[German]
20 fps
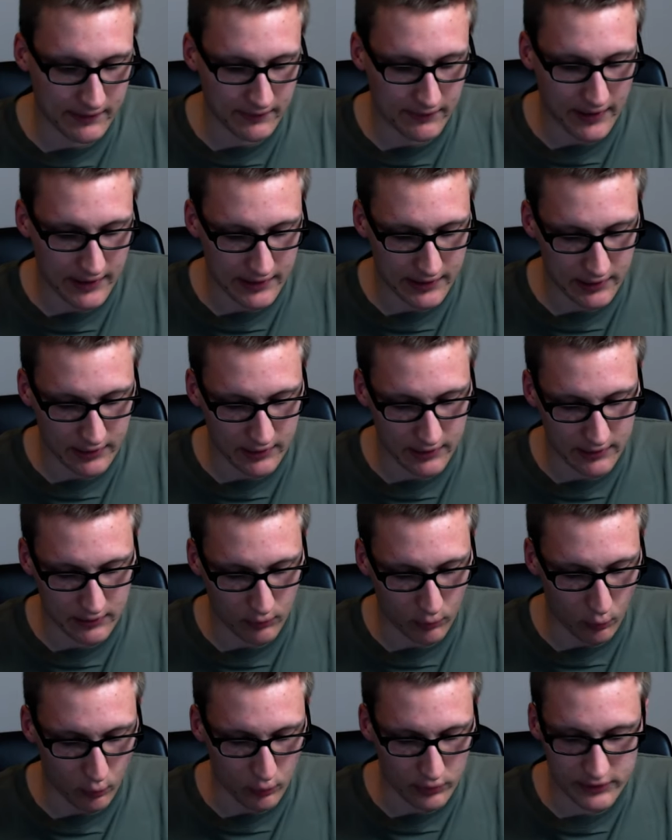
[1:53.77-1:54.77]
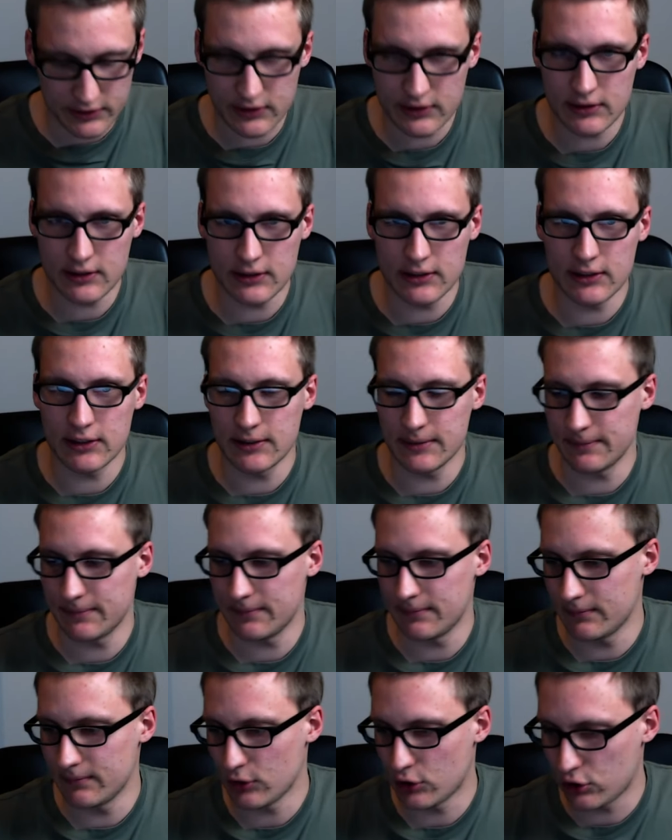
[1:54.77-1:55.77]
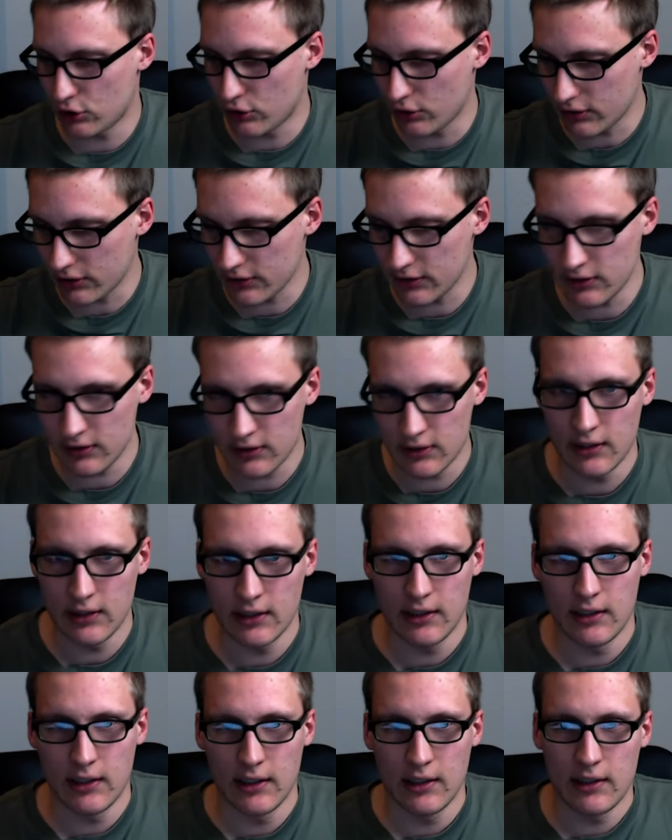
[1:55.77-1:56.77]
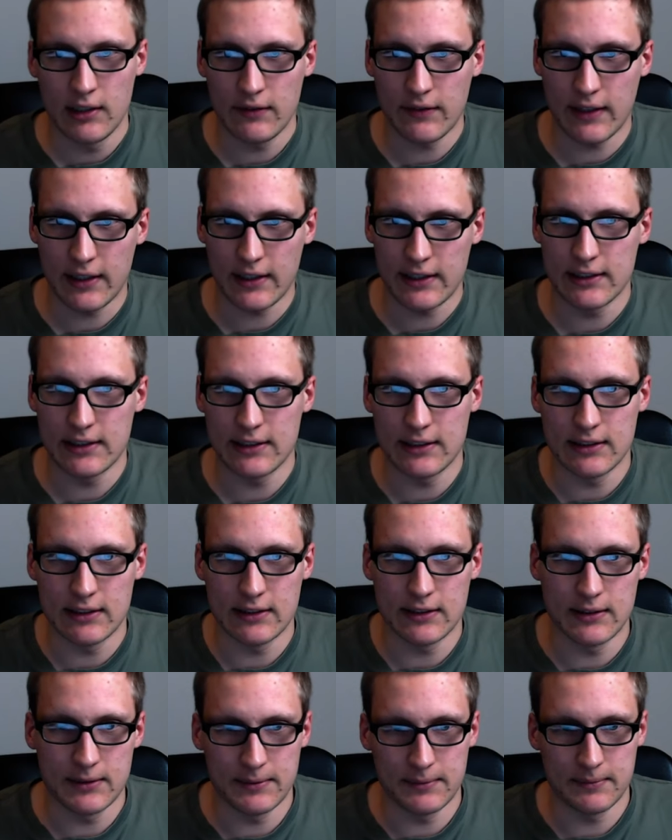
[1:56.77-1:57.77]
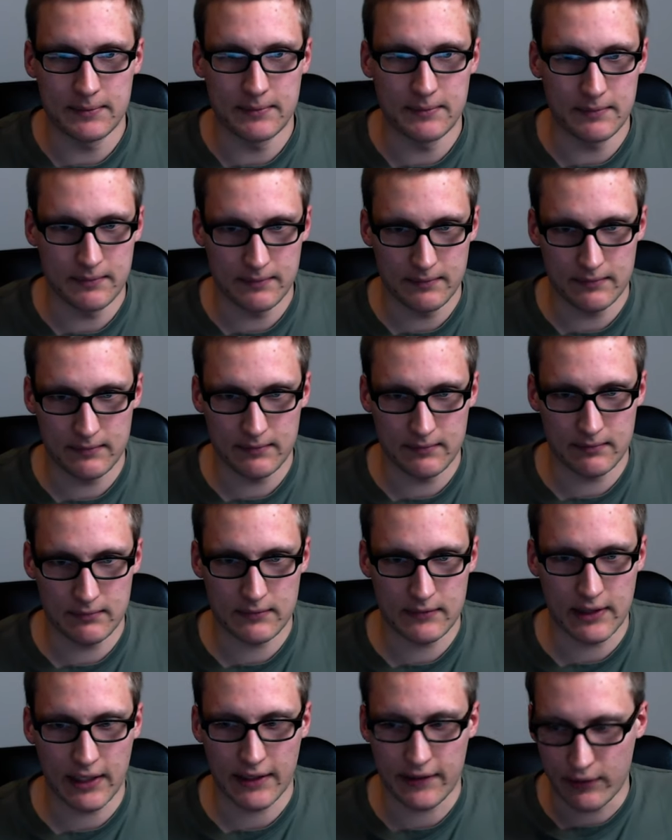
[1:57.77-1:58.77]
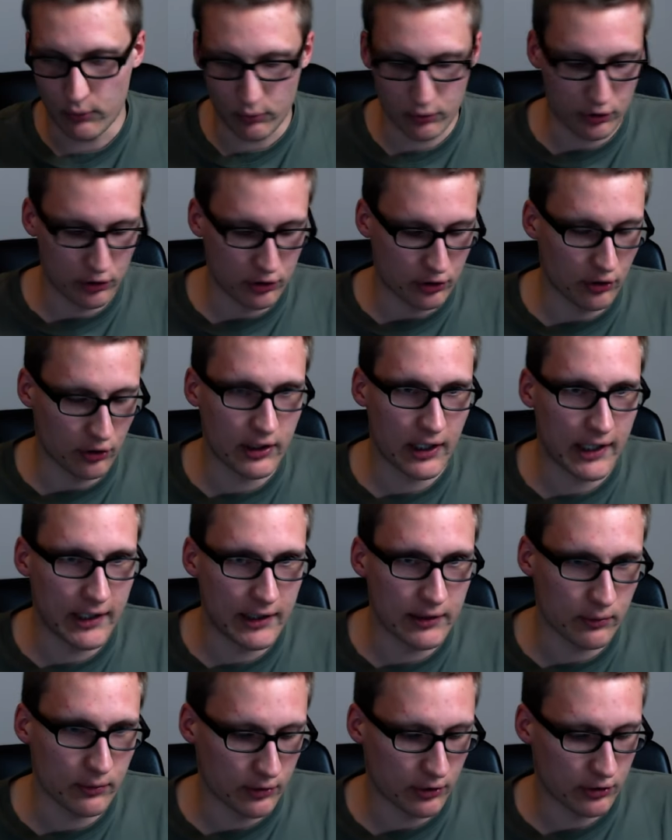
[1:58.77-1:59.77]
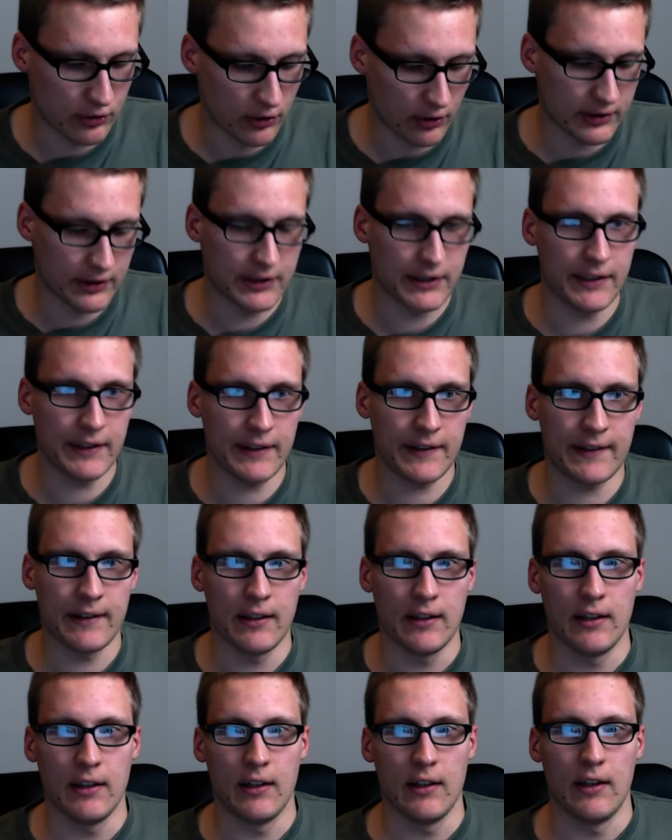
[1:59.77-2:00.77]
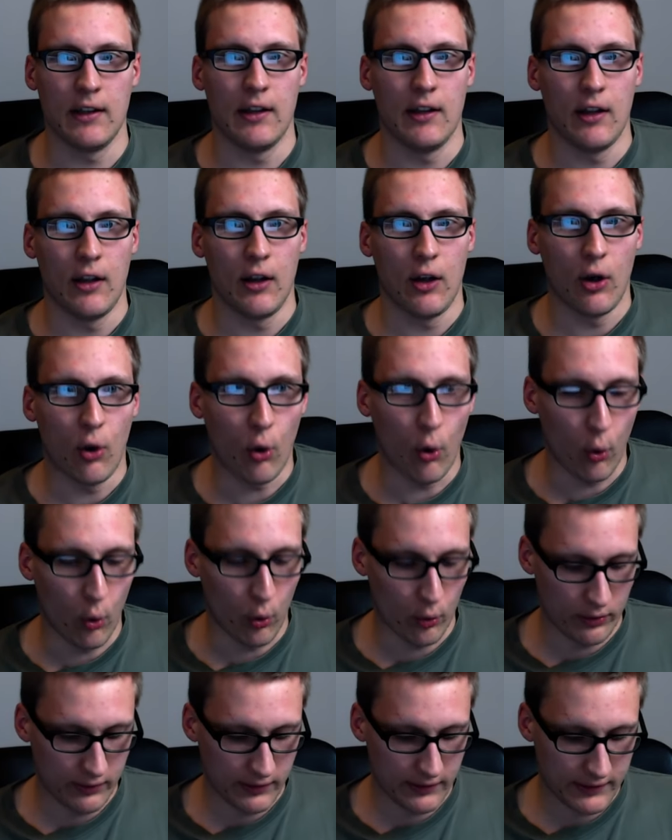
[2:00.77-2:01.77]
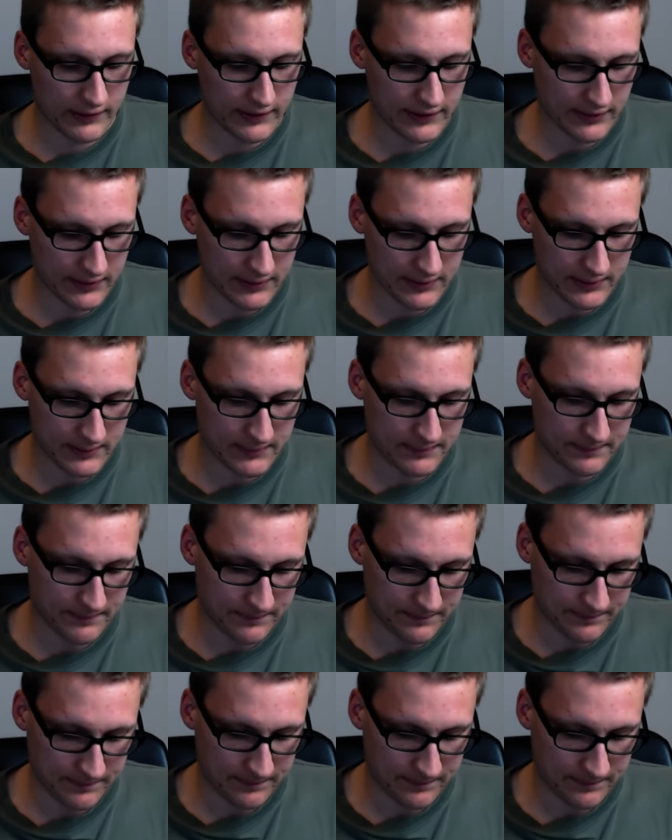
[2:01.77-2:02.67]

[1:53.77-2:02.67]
welche ohne ähm, Stücke weil ähm, das ohne Stücke halt ohne Stücke ist. Und ähm,